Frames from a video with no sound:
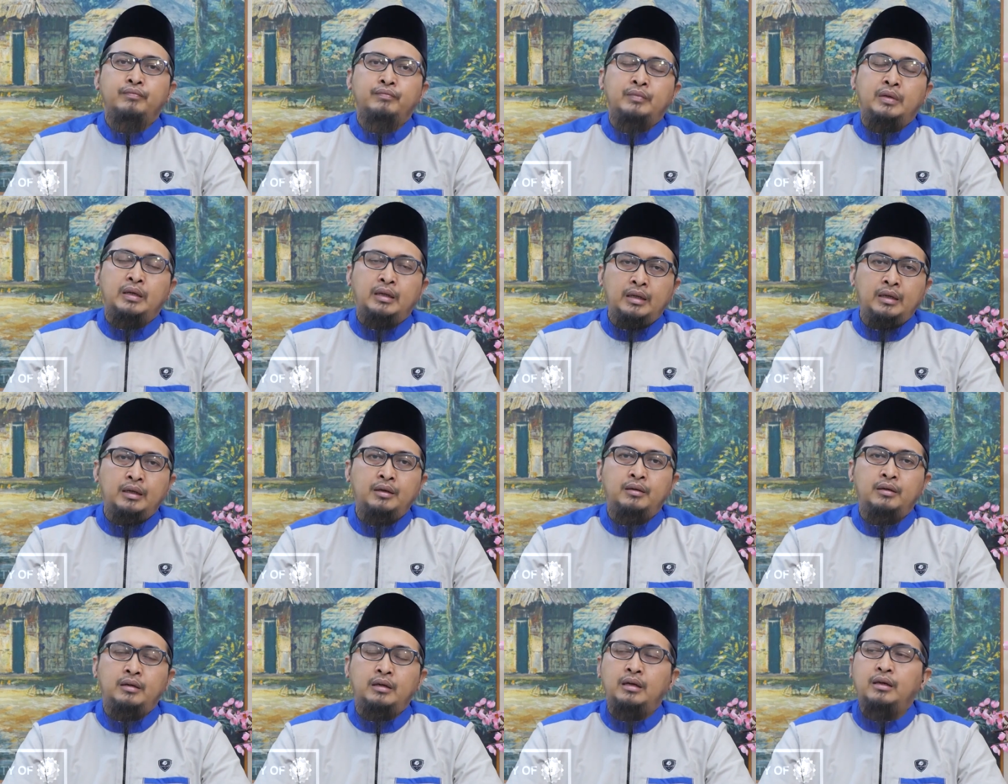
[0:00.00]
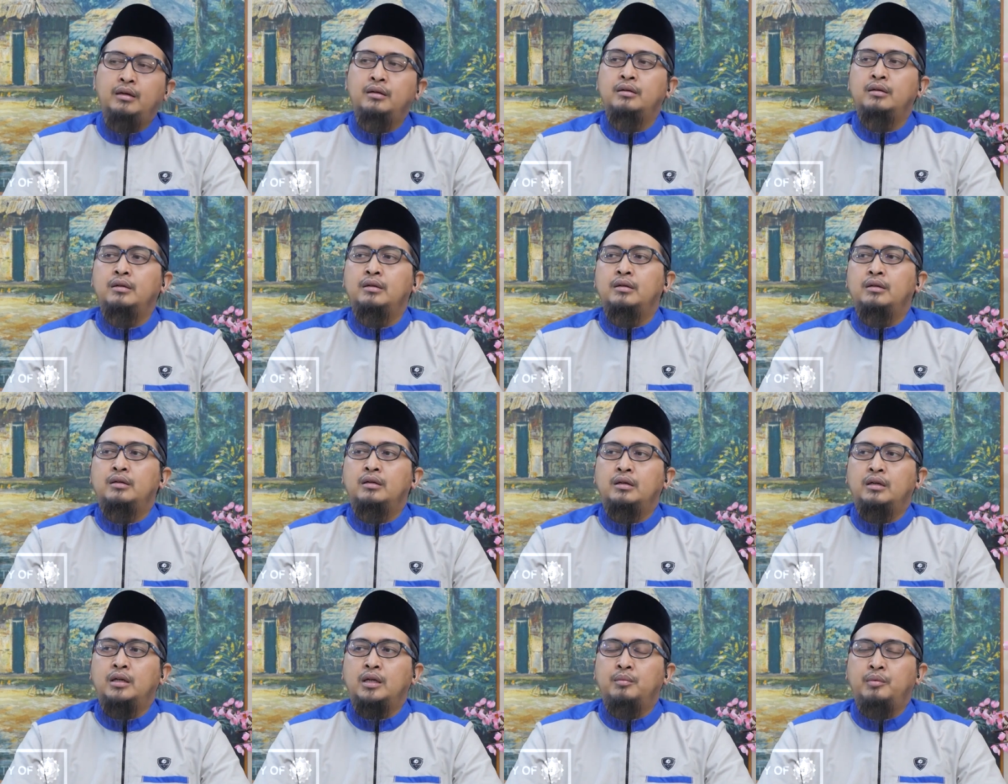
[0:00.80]
Ini ya
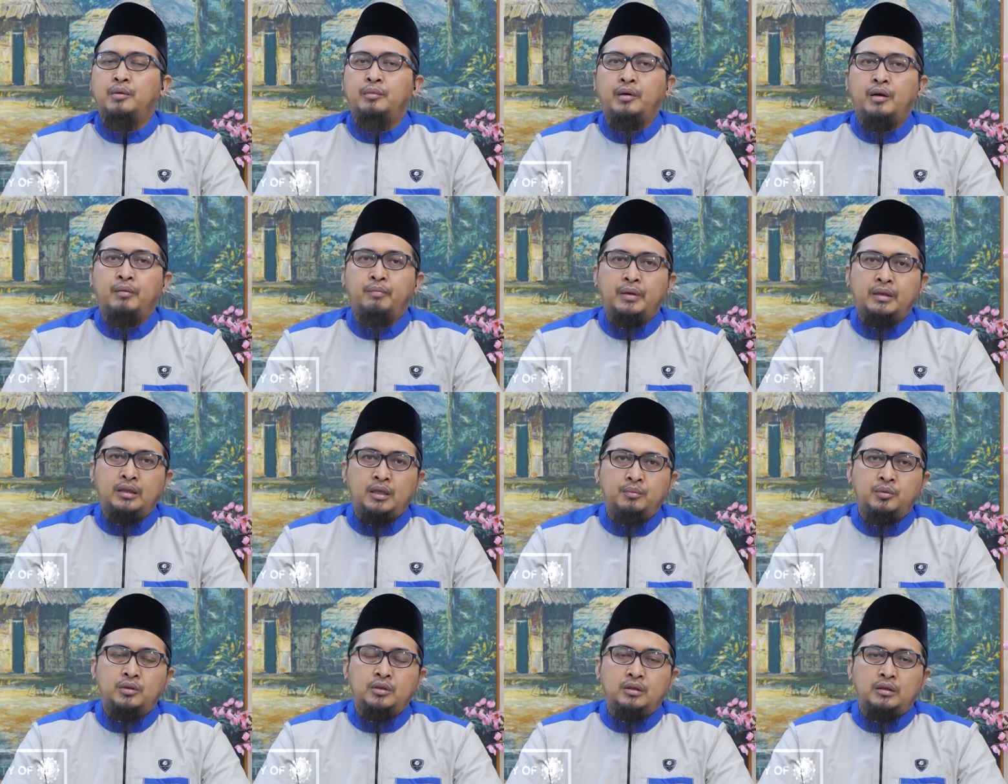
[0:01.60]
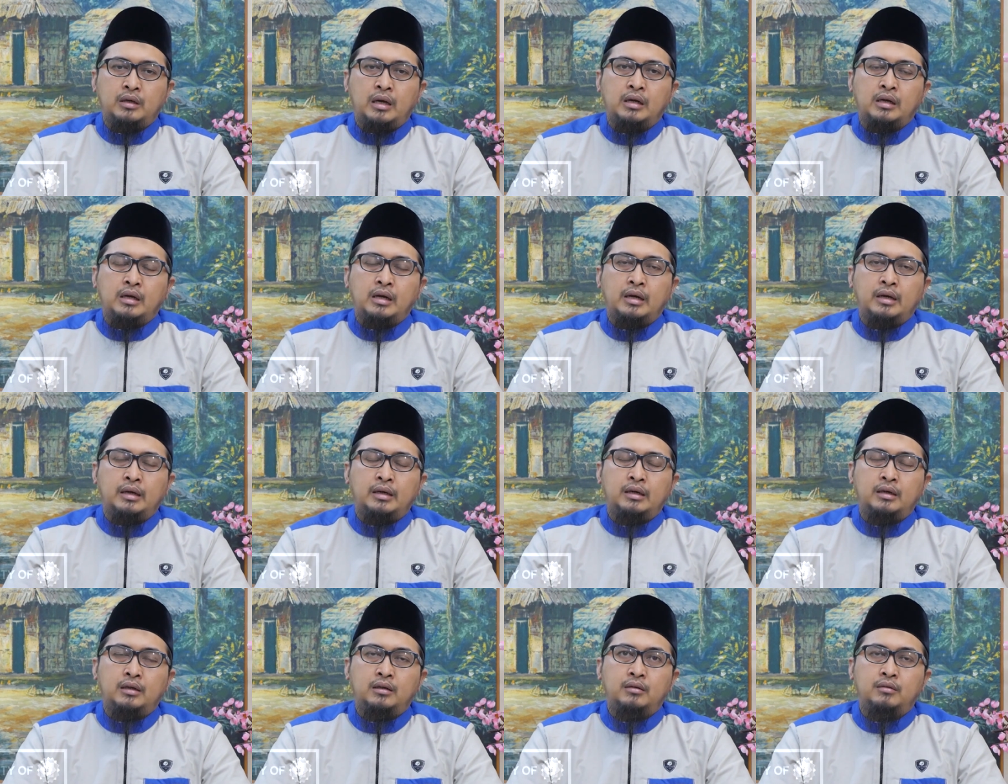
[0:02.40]
eh, beberapa tips
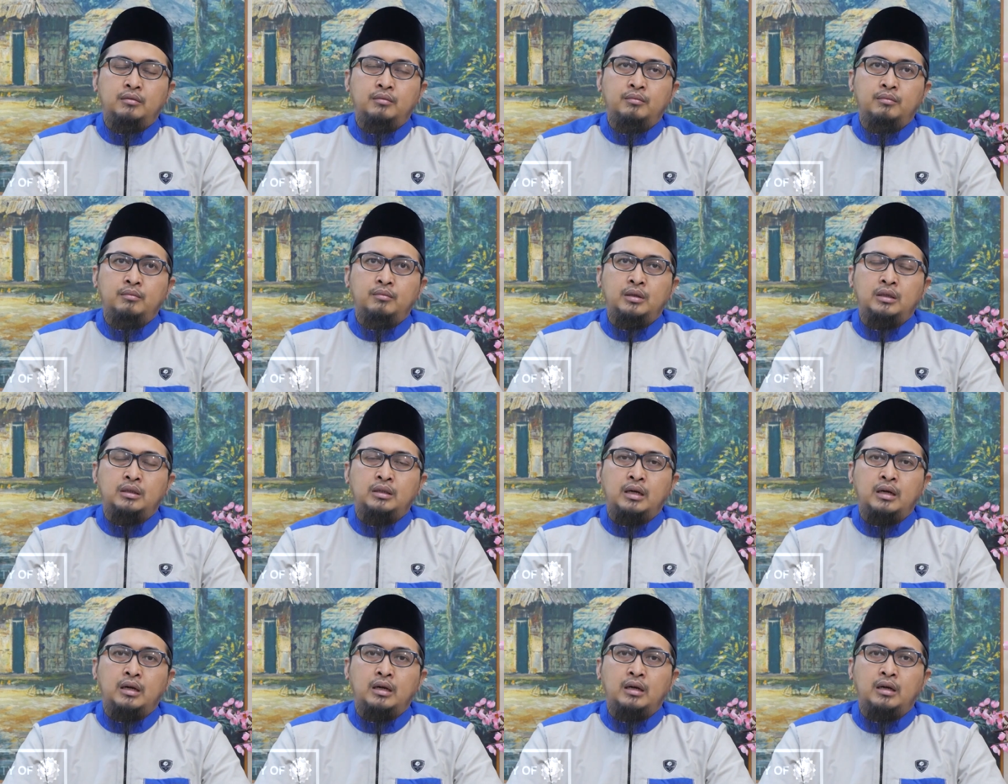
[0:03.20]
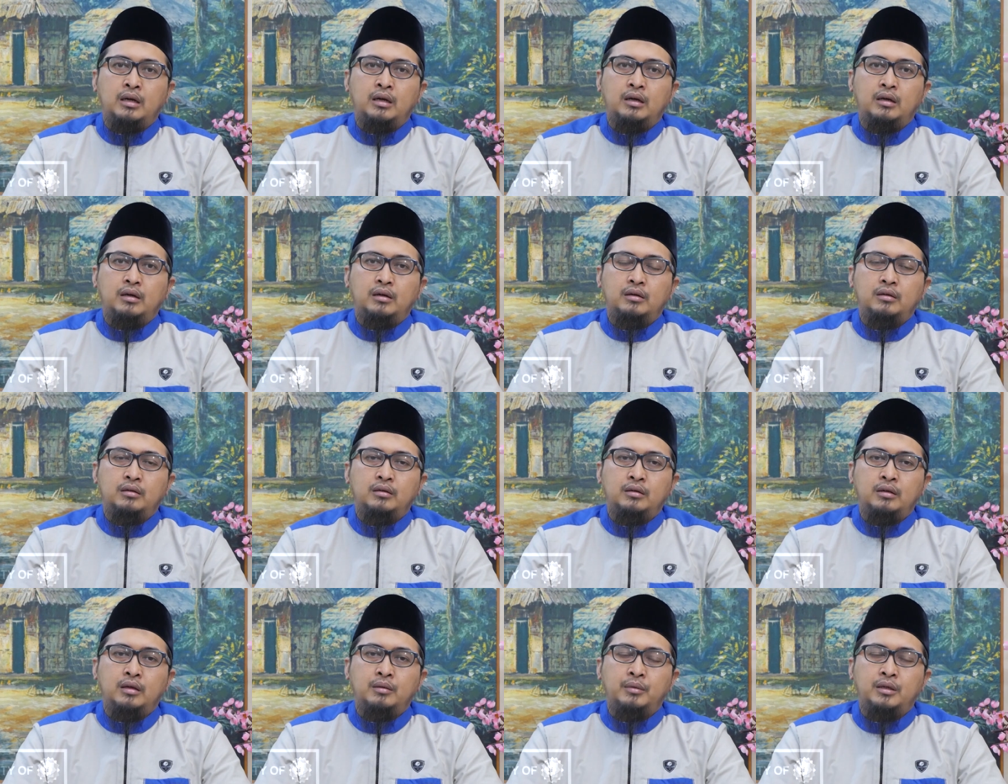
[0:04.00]
agar bisa
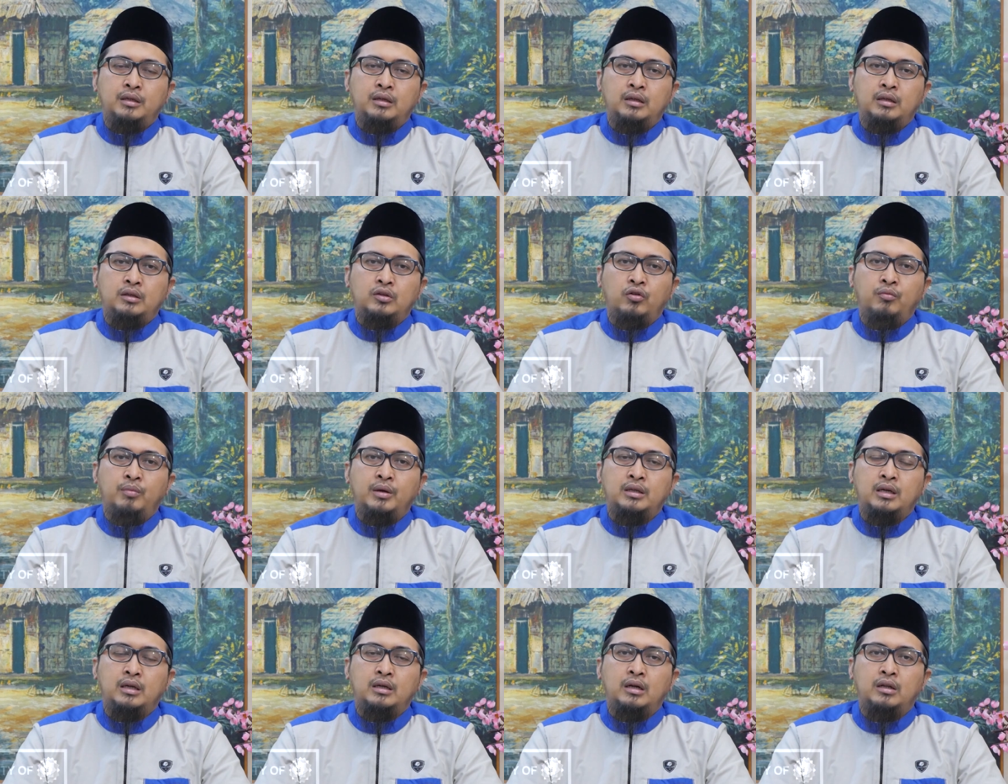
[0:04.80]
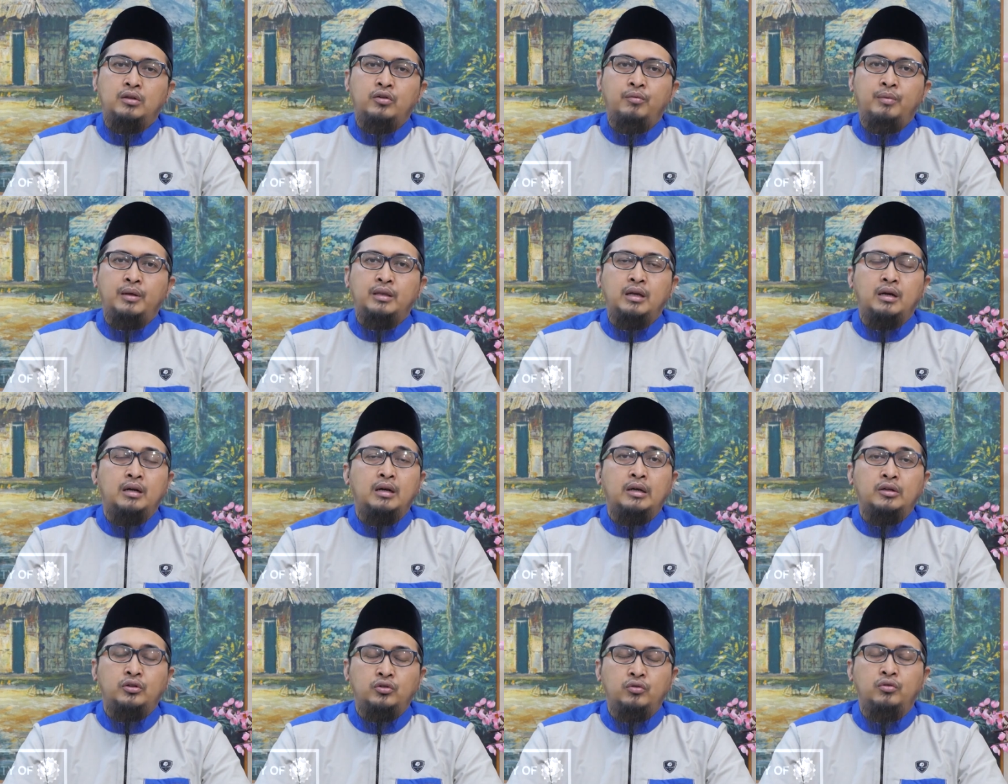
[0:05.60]
ya menjadi taubatnya adalah taubat yang
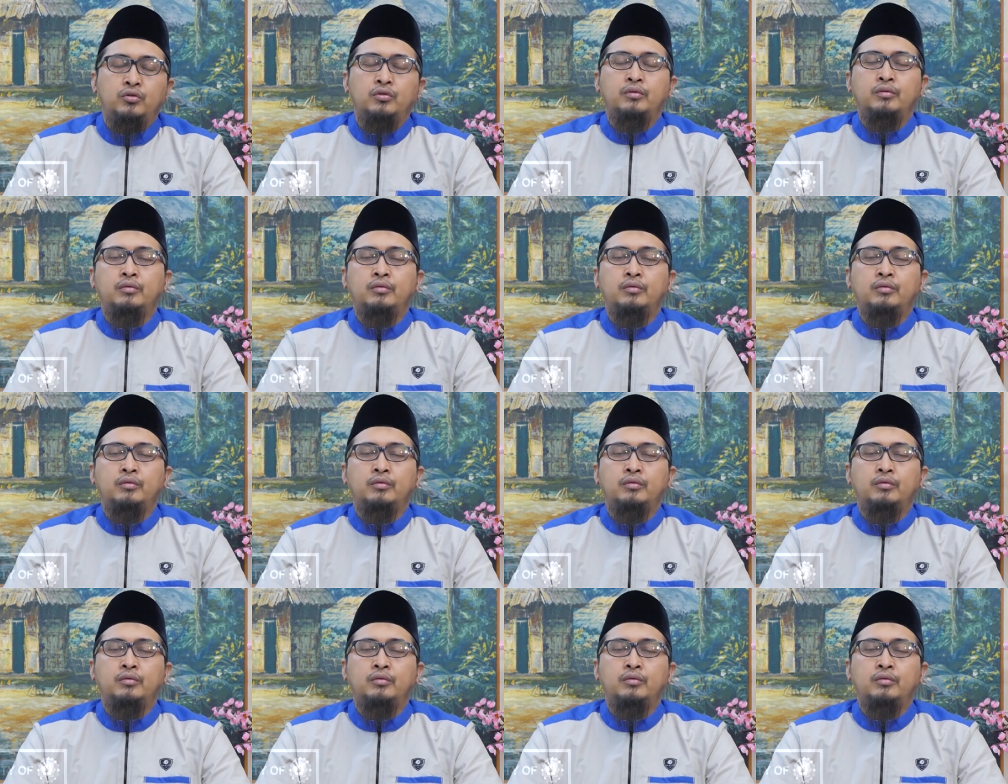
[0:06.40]
nasuh.